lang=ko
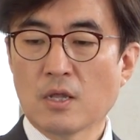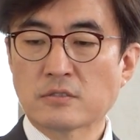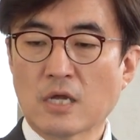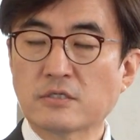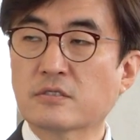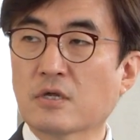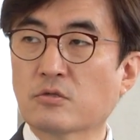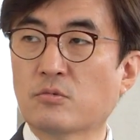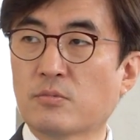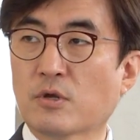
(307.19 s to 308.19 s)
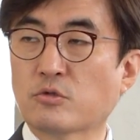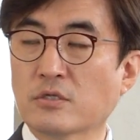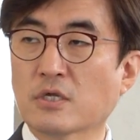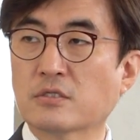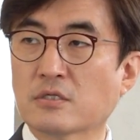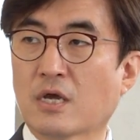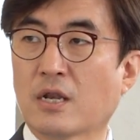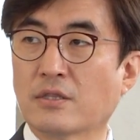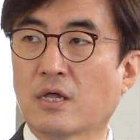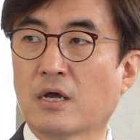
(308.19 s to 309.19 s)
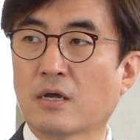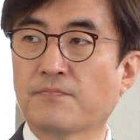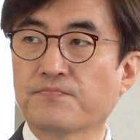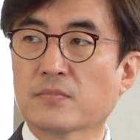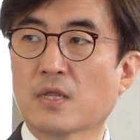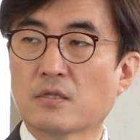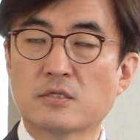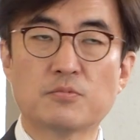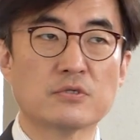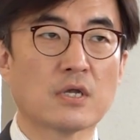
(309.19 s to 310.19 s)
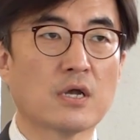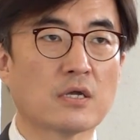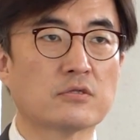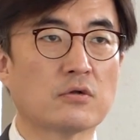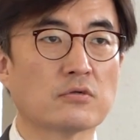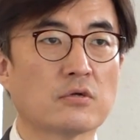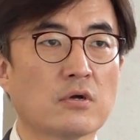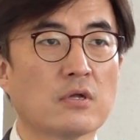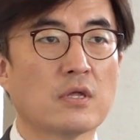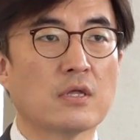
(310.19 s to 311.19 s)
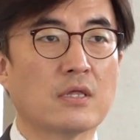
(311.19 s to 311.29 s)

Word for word: 사실상 좀 의미가 퇴색되지 않았나 싶은 생각이 들어서 예.